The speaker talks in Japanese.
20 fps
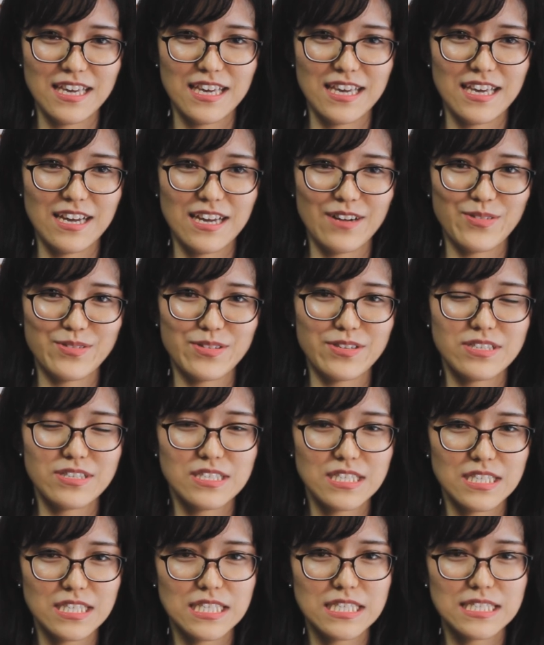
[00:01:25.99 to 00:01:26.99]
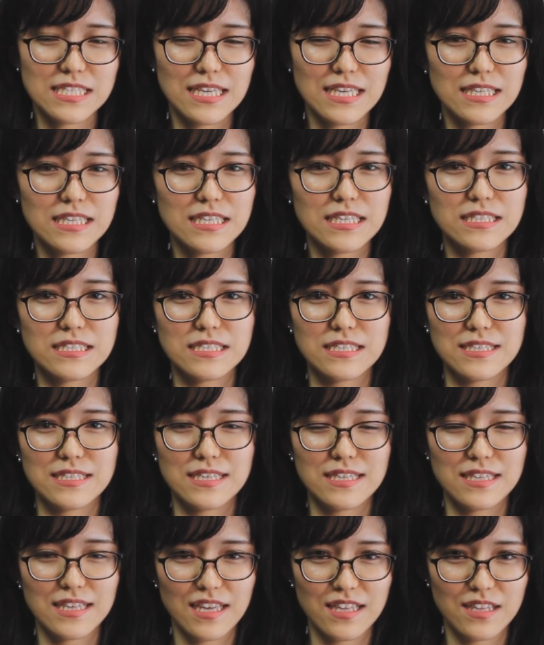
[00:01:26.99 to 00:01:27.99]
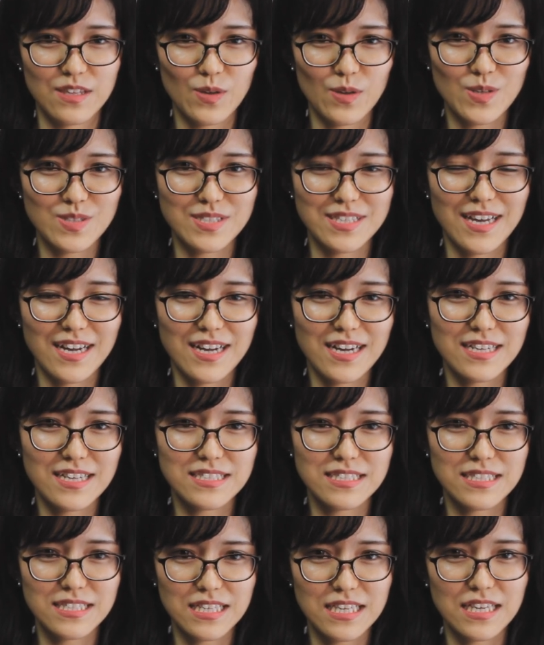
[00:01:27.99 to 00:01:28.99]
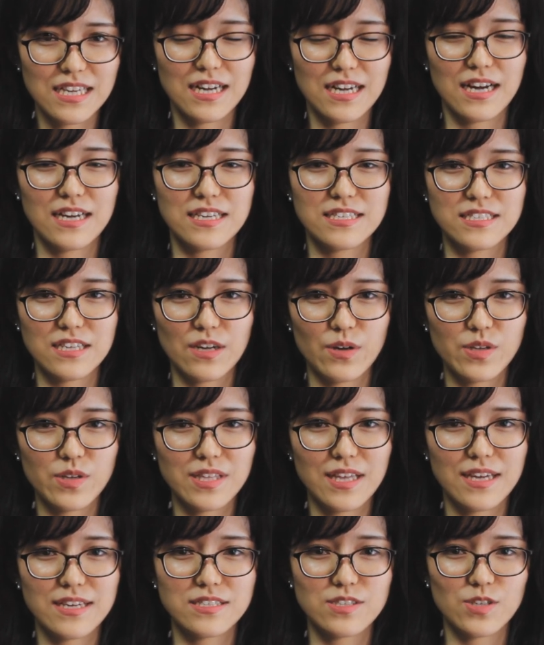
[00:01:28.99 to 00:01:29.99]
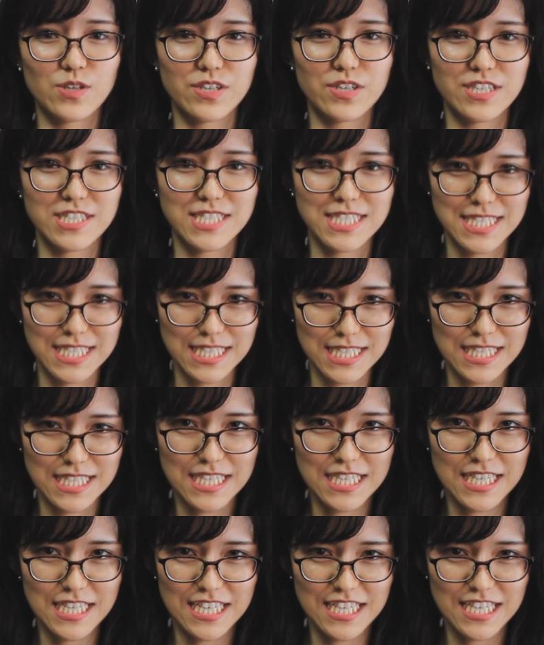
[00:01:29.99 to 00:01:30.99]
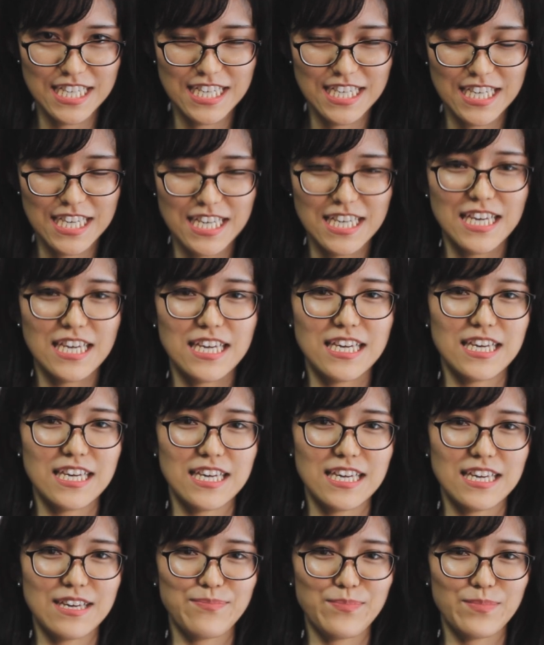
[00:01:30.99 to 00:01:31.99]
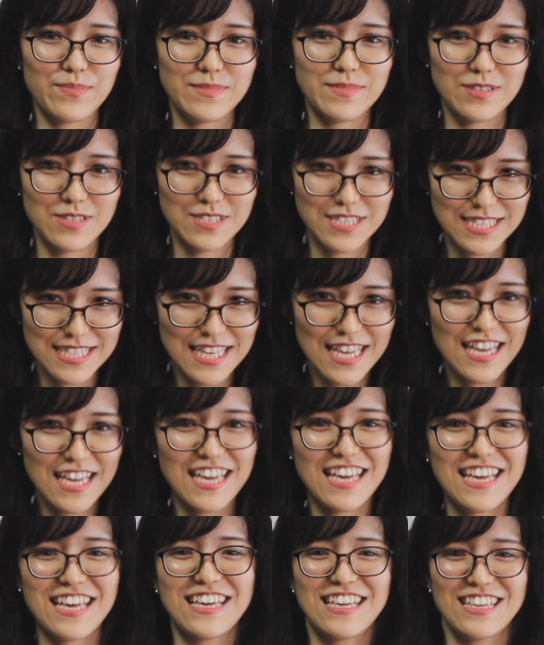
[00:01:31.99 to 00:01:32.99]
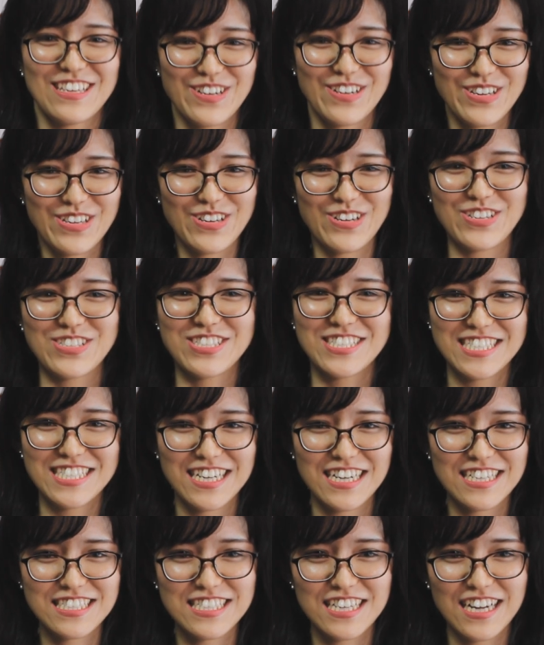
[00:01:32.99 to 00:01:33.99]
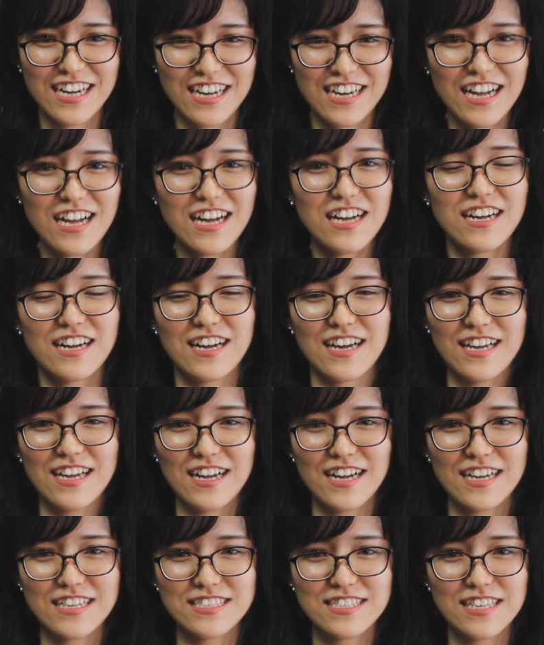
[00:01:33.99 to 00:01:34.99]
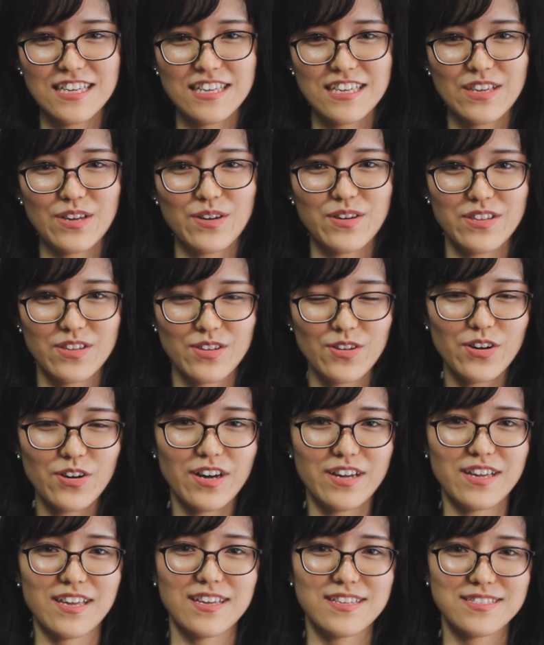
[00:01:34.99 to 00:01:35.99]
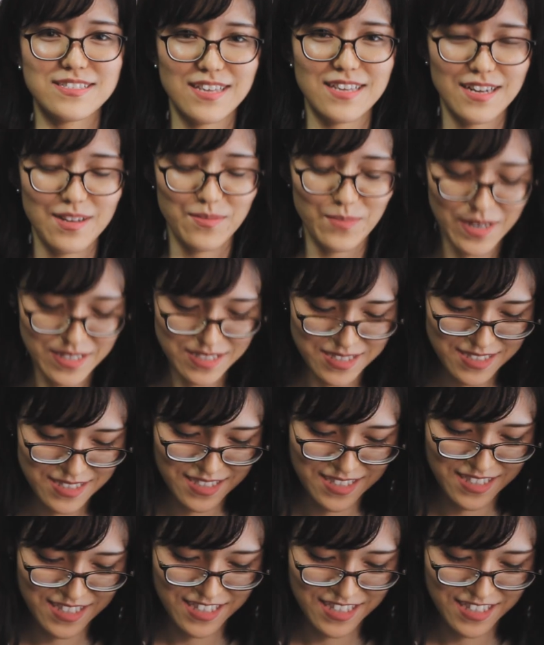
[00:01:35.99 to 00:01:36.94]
えー、今年2022年の3月に会社を退職し、えー、そしていよいよ7月から海外選挙へと派遣されます。